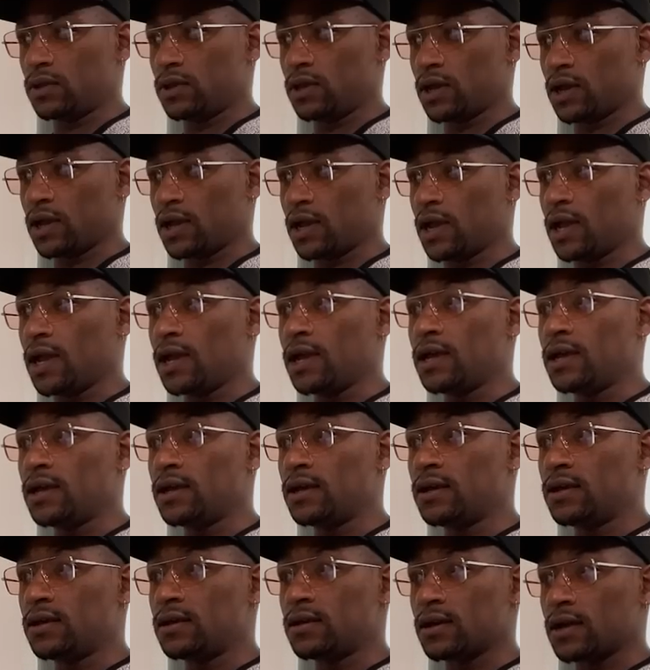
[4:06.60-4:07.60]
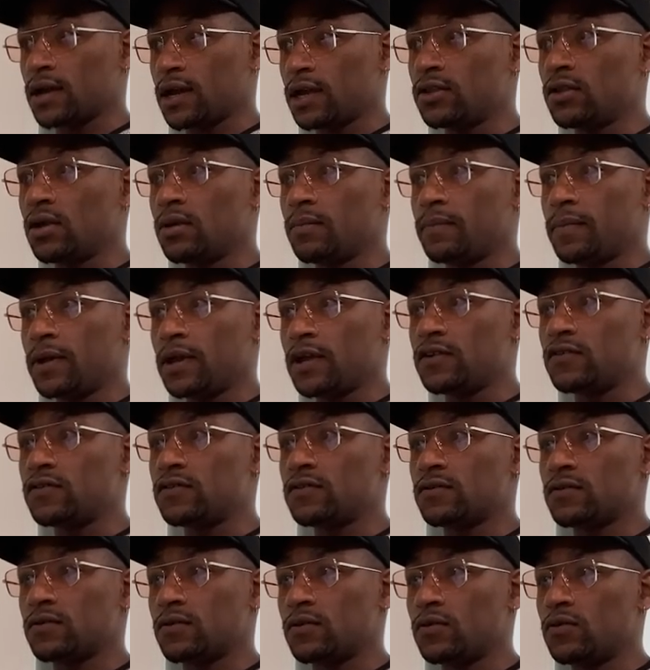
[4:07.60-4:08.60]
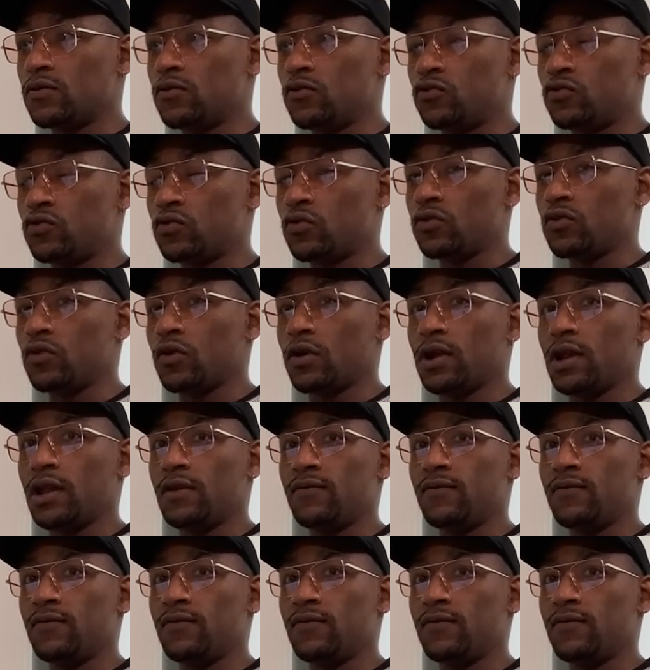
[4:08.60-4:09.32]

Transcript: Et rien rien n'empêche que le jour où il y aura la